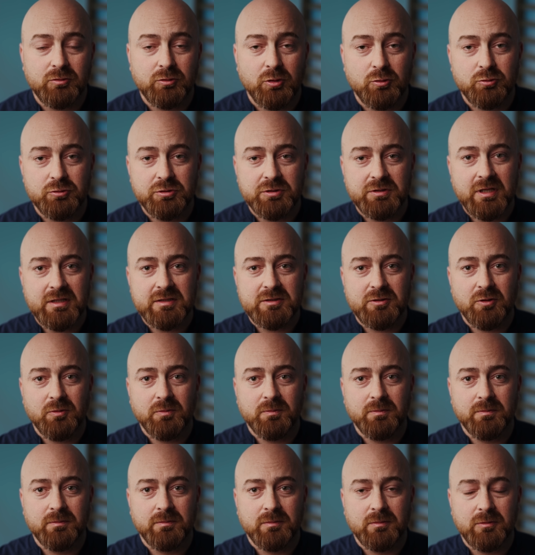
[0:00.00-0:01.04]
to już nie
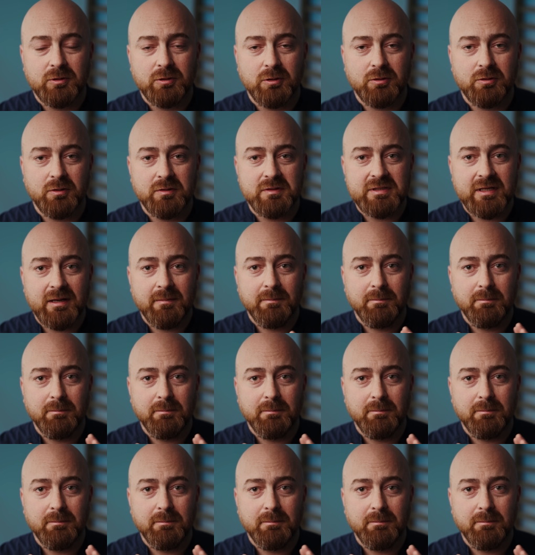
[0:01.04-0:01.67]
są do końca